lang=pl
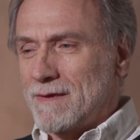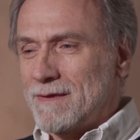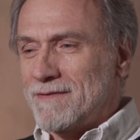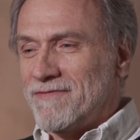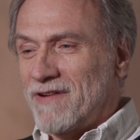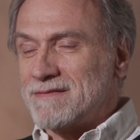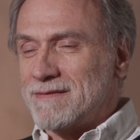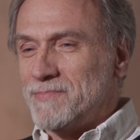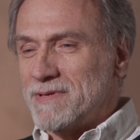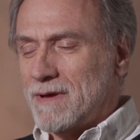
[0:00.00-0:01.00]
I
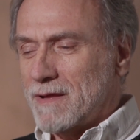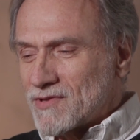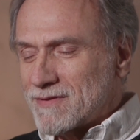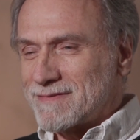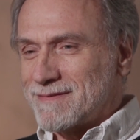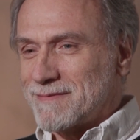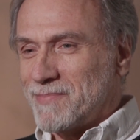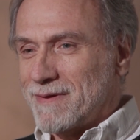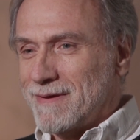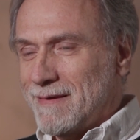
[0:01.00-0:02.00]
facet pyta, a co to jest
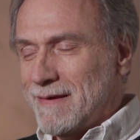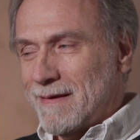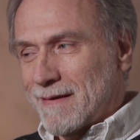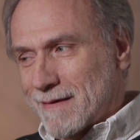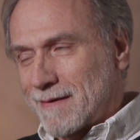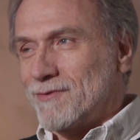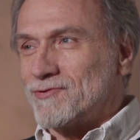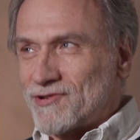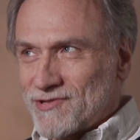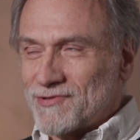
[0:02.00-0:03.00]
OSB? I ja
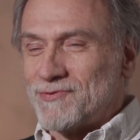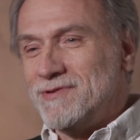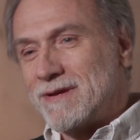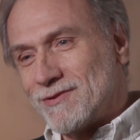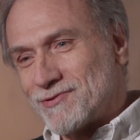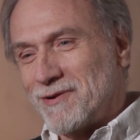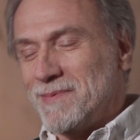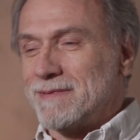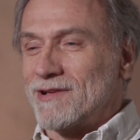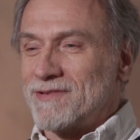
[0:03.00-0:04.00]
już chcąc uniknąć
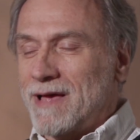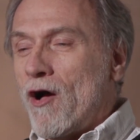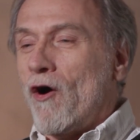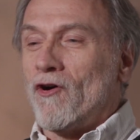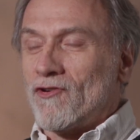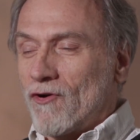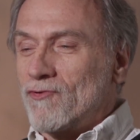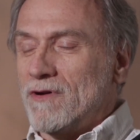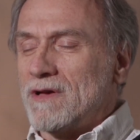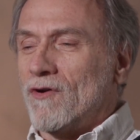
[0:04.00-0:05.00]
komentarzy, e,
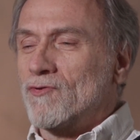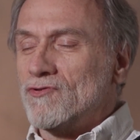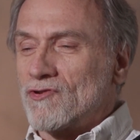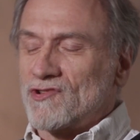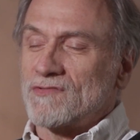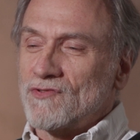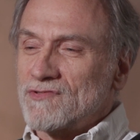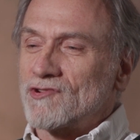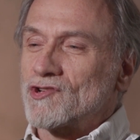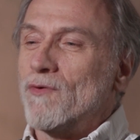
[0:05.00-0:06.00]

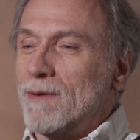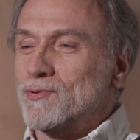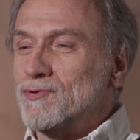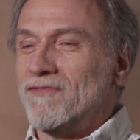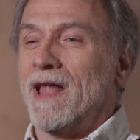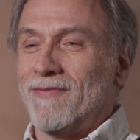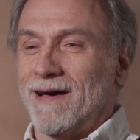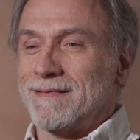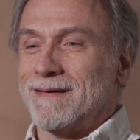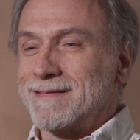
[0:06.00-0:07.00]
ogólnokształcąca szkoła
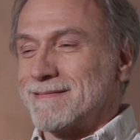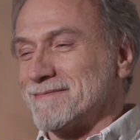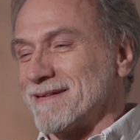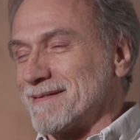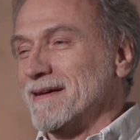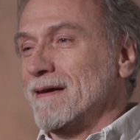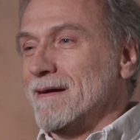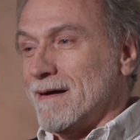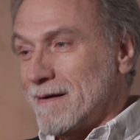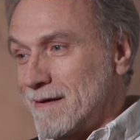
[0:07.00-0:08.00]
budowlana, tak? tak
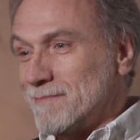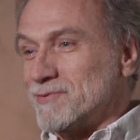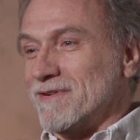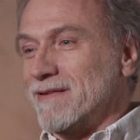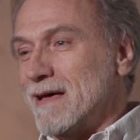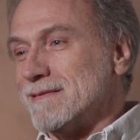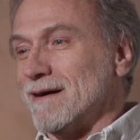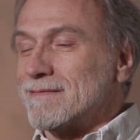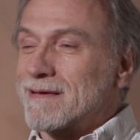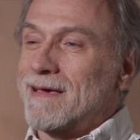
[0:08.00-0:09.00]
aha,
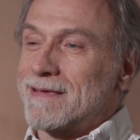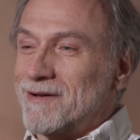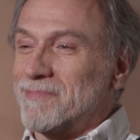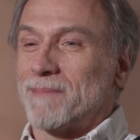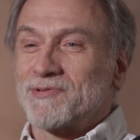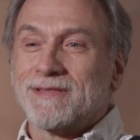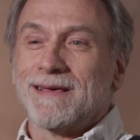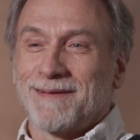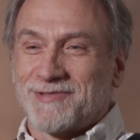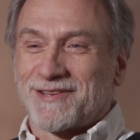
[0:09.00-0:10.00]
budowlana, okej, okay, dobra,
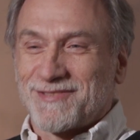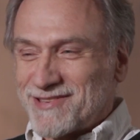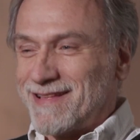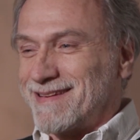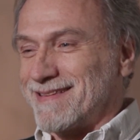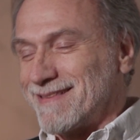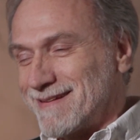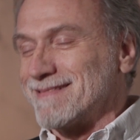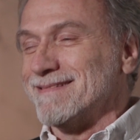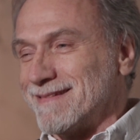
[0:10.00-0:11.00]
przyda nam się ktoś taki.
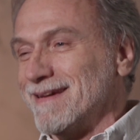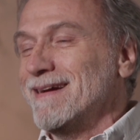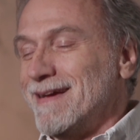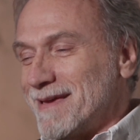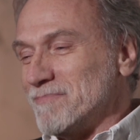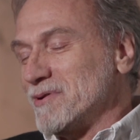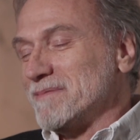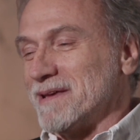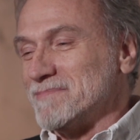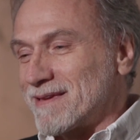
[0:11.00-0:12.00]
Tak, no i,
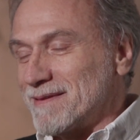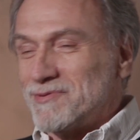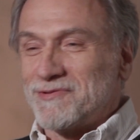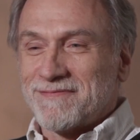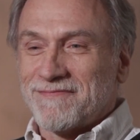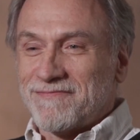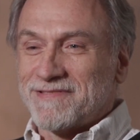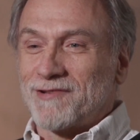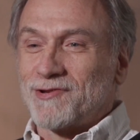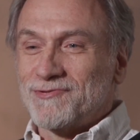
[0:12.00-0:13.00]
byłem tam jakimś w
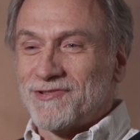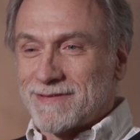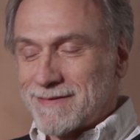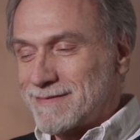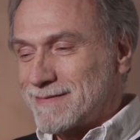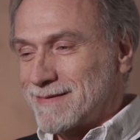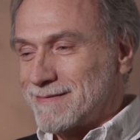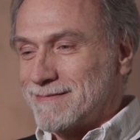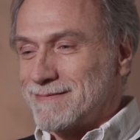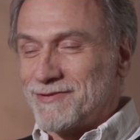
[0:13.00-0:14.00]
zarządzie te,
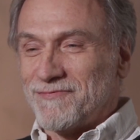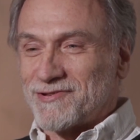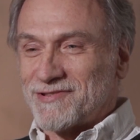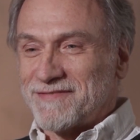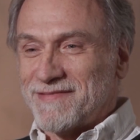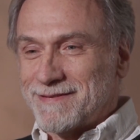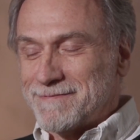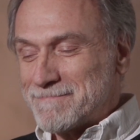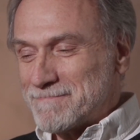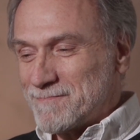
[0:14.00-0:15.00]
tego towarzystwa.
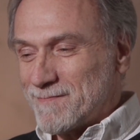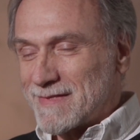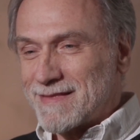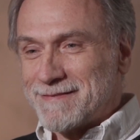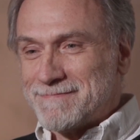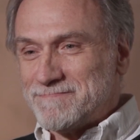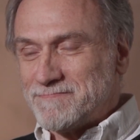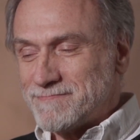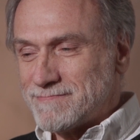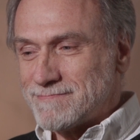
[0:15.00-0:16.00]
A wystarczyłoby,
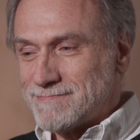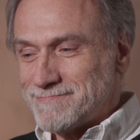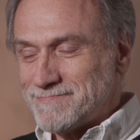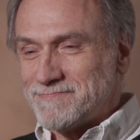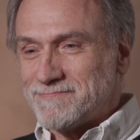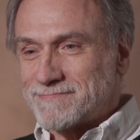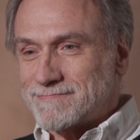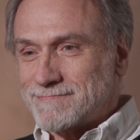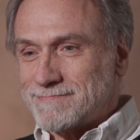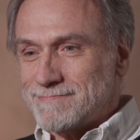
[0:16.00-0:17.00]
żeby spojrzał na
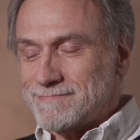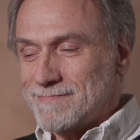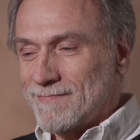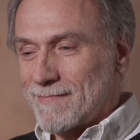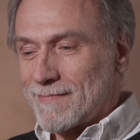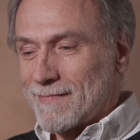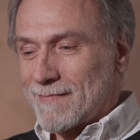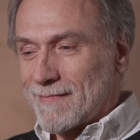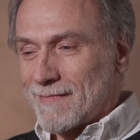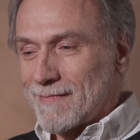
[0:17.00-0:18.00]
Twoje ręce, że to nie są
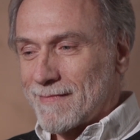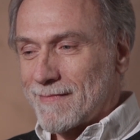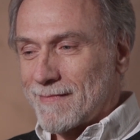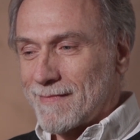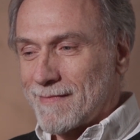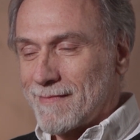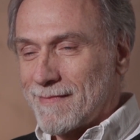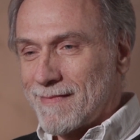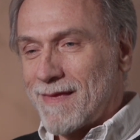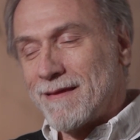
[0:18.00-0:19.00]
ręce, które
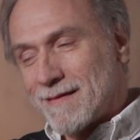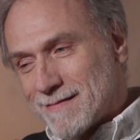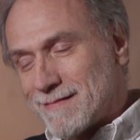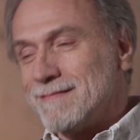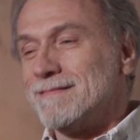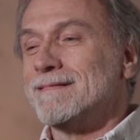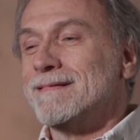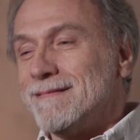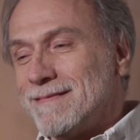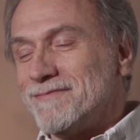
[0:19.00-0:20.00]
cegły nosiły.
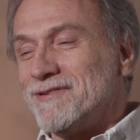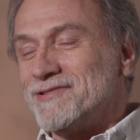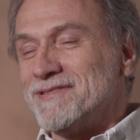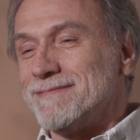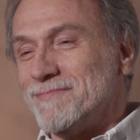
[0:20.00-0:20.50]
No właśnie,